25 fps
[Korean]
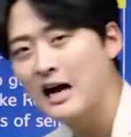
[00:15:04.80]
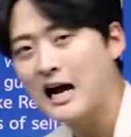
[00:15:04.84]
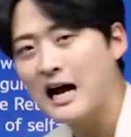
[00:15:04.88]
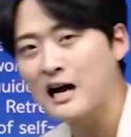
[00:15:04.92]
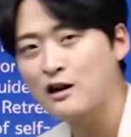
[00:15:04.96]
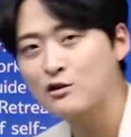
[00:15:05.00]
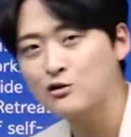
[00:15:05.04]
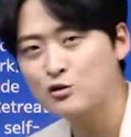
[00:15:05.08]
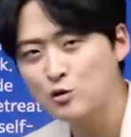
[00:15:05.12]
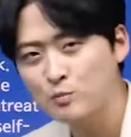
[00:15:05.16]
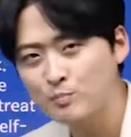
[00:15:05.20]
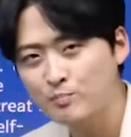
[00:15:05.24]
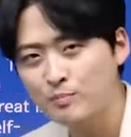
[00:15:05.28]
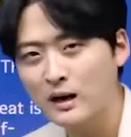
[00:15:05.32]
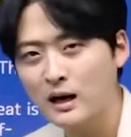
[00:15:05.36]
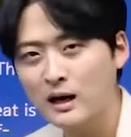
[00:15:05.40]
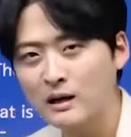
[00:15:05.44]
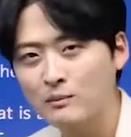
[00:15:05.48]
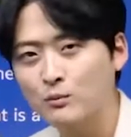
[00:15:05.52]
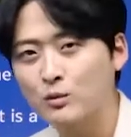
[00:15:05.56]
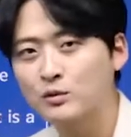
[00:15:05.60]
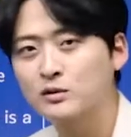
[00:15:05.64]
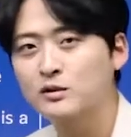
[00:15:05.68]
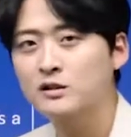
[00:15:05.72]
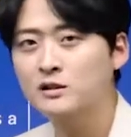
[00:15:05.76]
하루
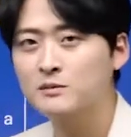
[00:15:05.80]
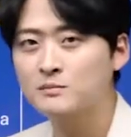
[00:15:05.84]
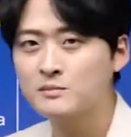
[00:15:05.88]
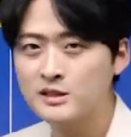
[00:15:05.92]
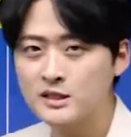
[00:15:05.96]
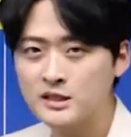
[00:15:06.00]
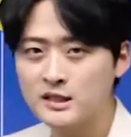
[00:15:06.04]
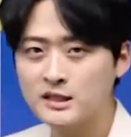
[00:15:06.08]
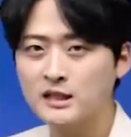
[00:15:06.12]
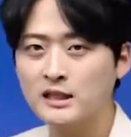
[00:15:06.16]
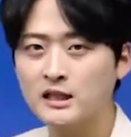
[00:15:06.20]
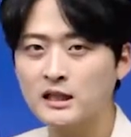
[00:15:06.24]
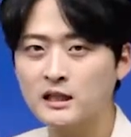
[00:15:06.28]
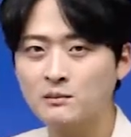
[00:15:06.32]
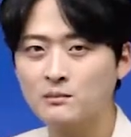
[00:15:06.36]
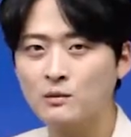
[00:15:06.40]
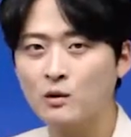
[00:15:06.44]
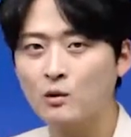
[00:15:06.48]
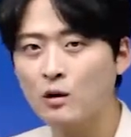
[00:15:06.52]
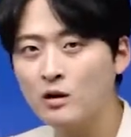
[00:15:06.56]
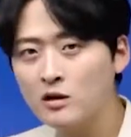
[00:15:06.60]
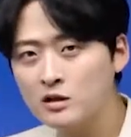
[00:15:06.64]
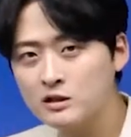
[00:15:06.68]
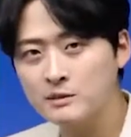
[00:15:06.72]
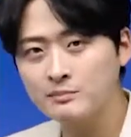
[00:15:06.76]
숙박, 모든 음식, 뭐
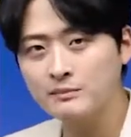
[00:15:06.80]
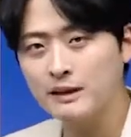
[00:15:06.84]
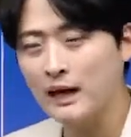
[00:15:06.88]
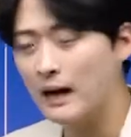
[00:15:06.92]
워크숍